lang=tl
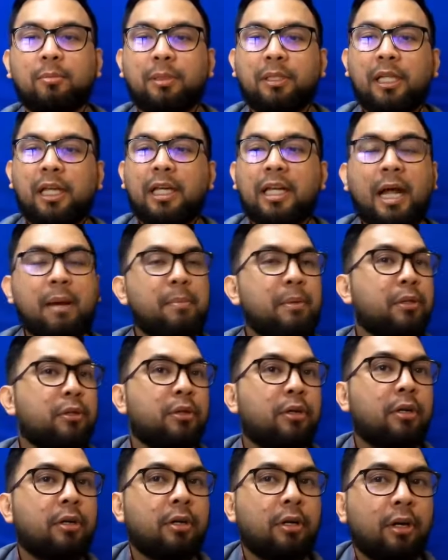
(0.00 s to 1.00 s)
Pinili namin
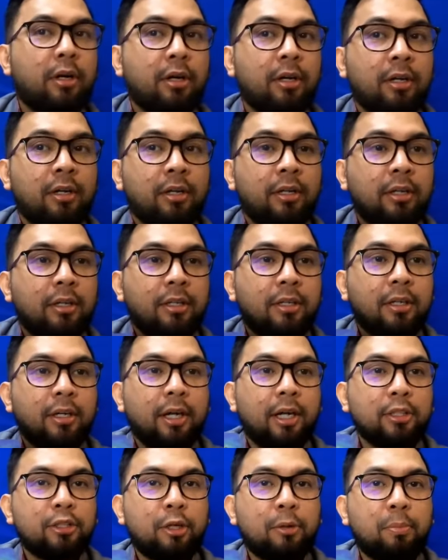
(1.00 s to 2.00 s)
to.
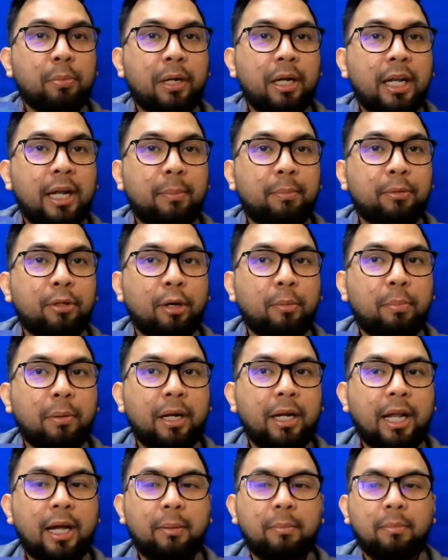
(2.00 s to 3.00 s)
To pre-love to,
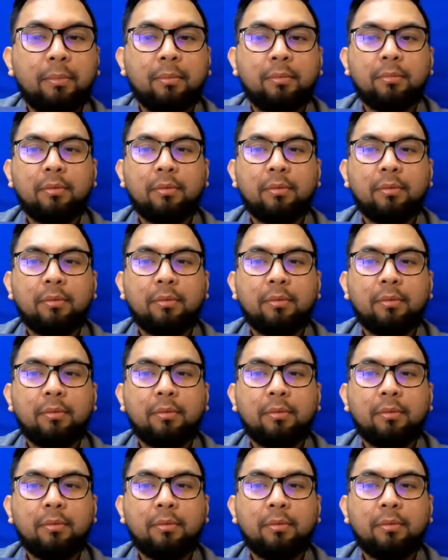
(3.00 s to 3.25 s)
pre-love.